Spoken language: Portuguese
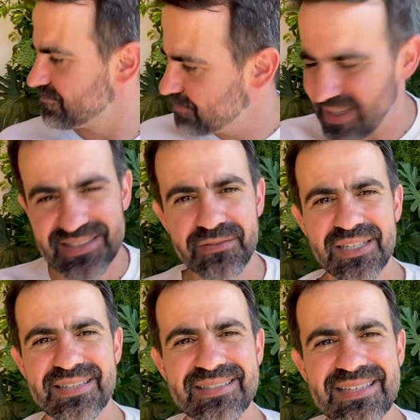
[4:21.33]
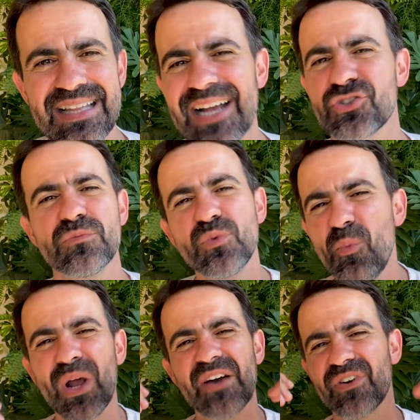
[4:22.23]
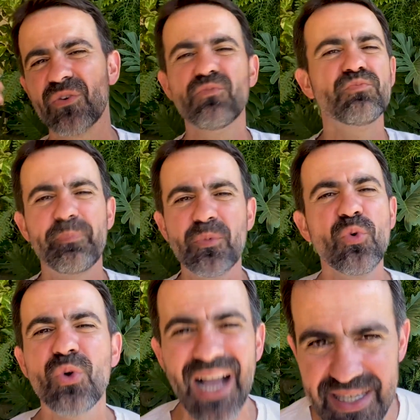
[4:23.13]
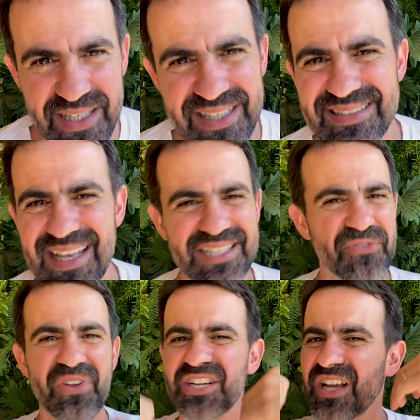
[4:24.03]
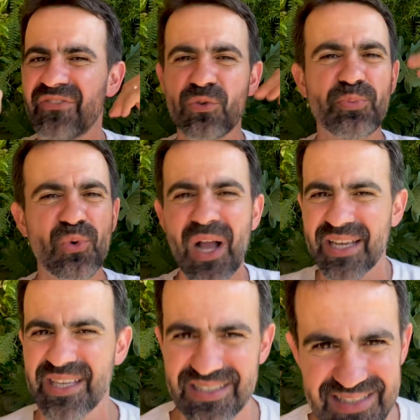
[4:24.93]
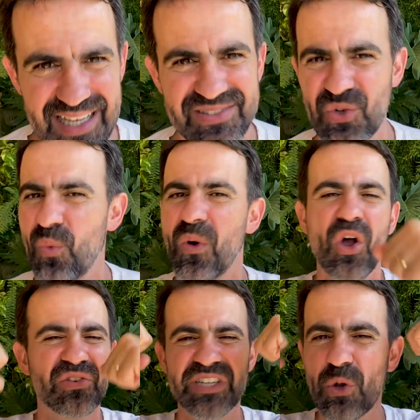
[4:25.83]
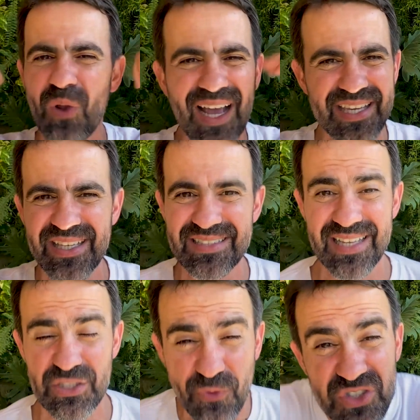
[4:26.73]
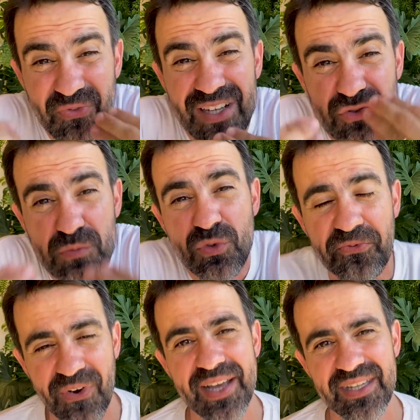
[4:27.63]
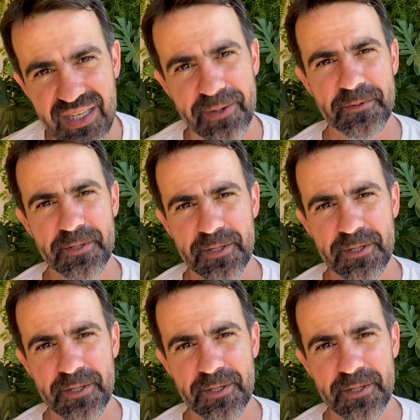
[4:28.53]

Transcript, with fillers: passando necessidade, todo mundo morava num, num lugar que quisesse, viajava para o lugar que quisesse, tinha um celular que quisesse. Se fosse fácil, todo mundo faria.